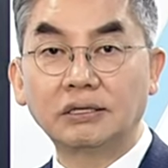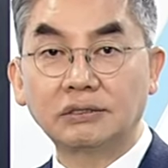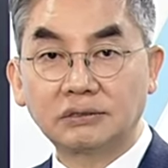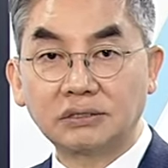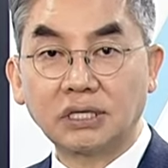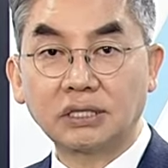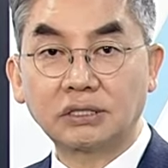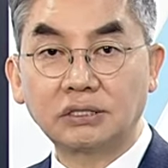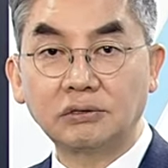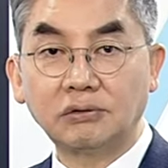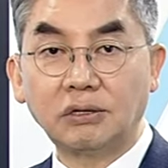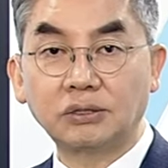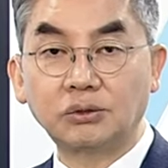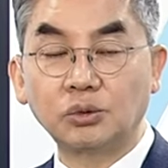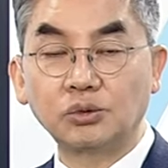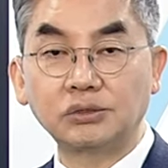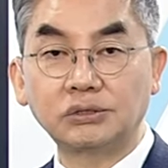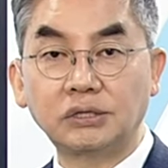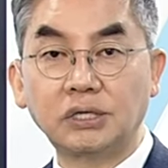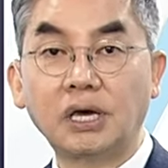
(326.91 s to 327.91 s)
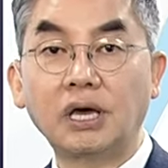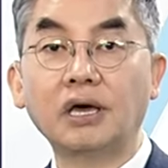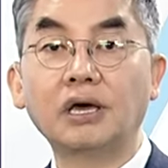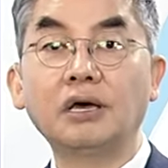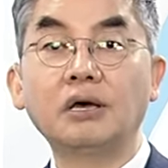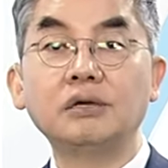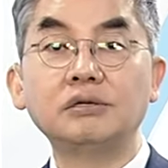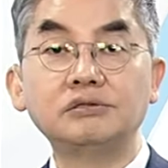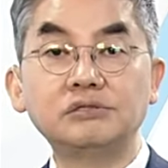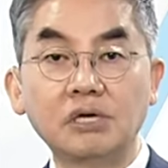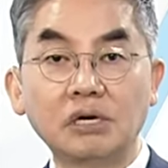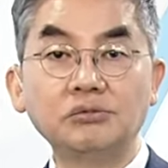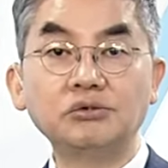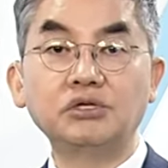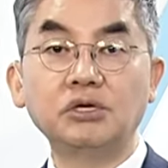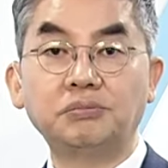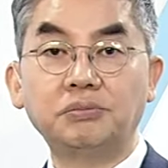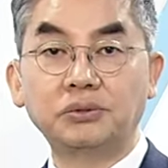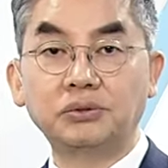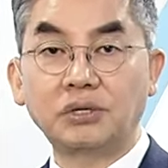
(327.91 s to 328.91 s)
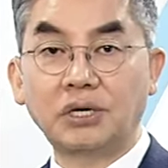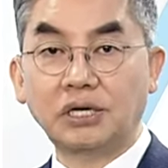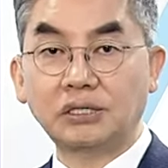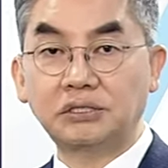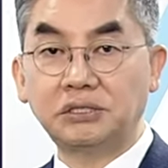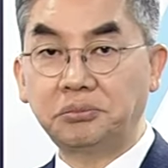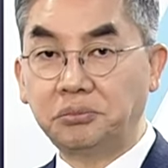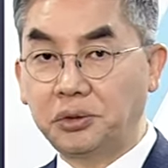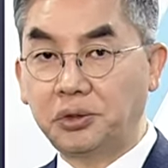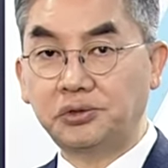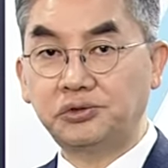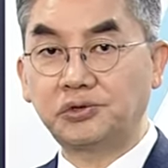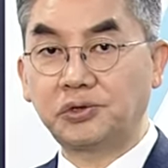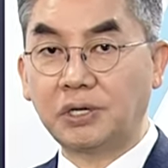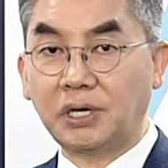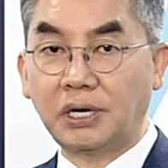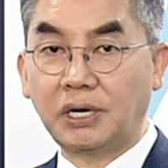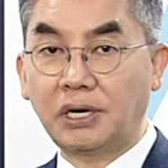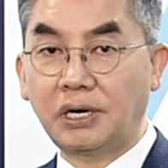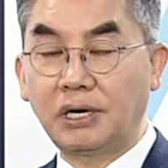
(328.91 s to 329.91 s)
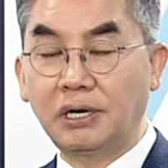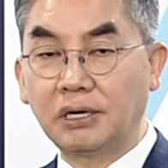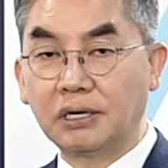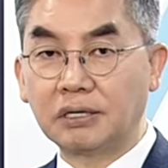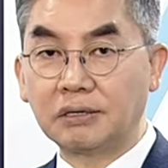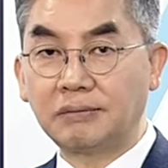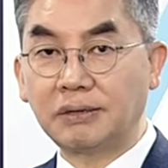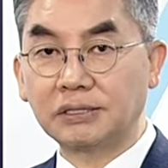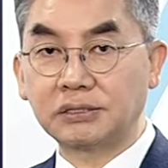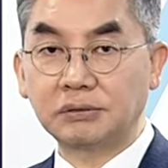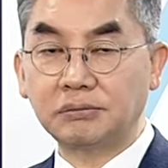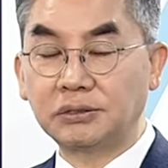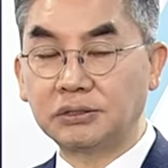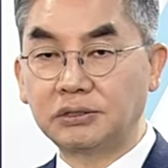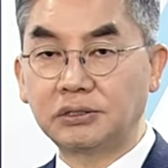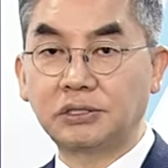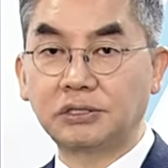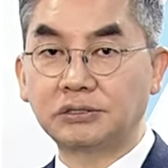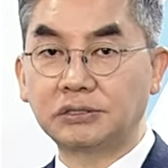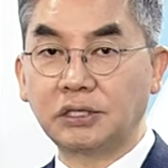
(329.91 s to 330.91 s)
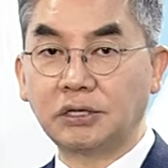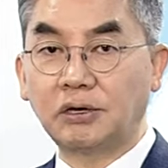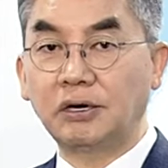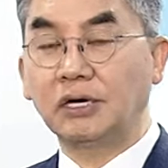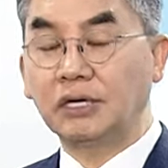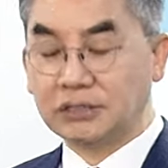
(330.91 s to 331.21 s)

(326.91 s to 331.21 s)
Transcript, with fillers: 차트와 동시에 재무제표도 같이 보여줘라. 그 말씀을 드렸어요.